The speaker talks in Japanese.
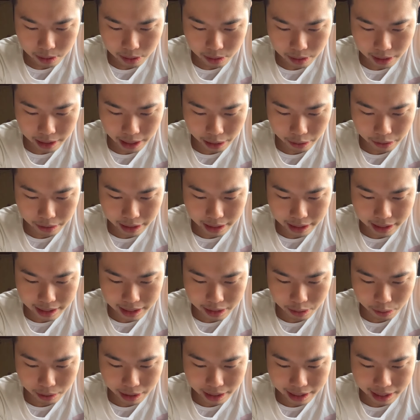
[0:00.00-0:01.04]
逆に
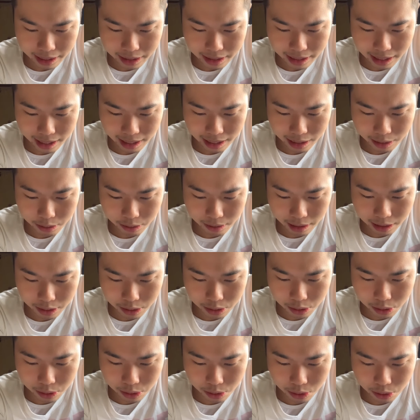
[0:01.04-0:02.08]
取れてつながるのが
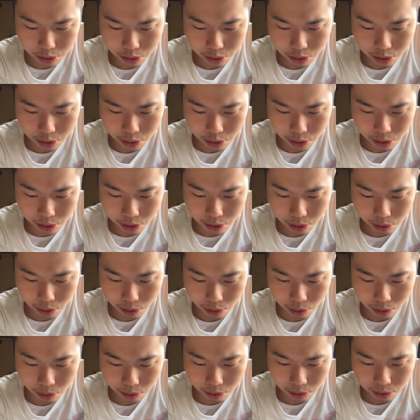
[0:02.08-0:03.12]
宿
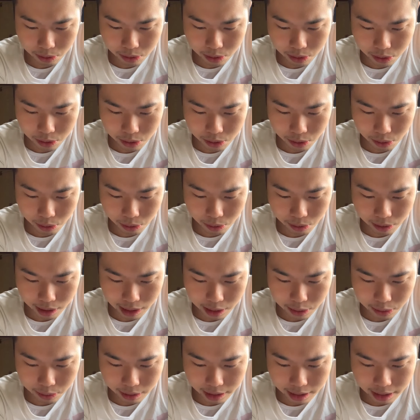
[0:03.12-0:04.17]
号10号だ
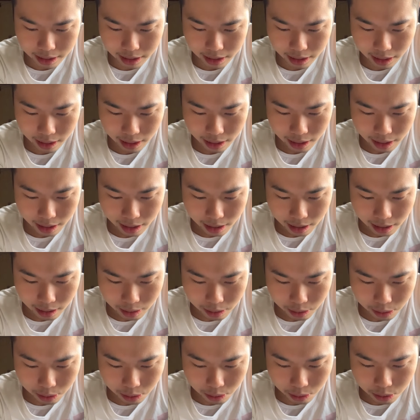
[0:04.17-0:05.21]
そうです。
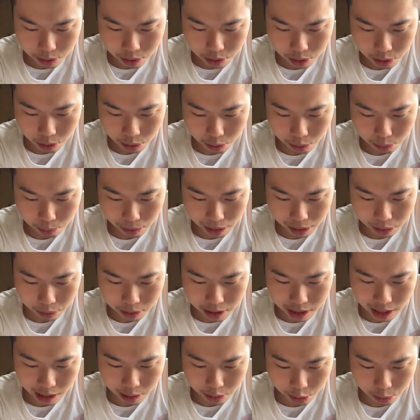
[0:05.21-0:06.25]
強10号、まあ、ど
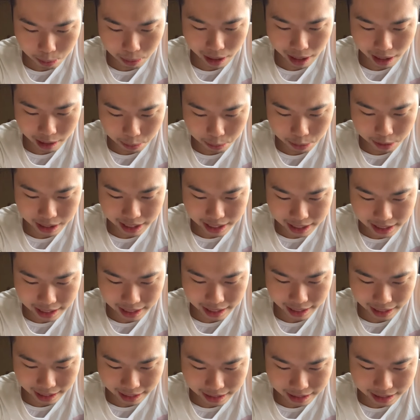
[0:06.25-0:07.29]
ちらの場合もですね、
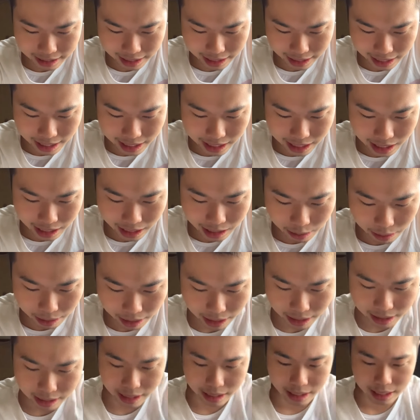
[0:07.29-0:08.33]
はい、実験しなきゃわか
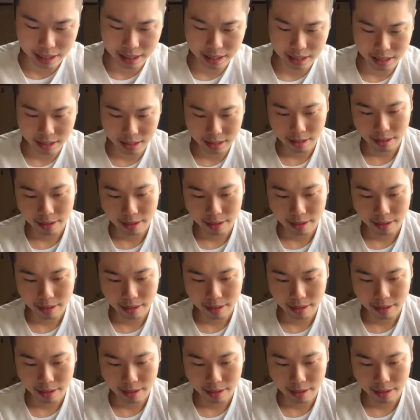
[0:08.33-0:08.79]
らないです。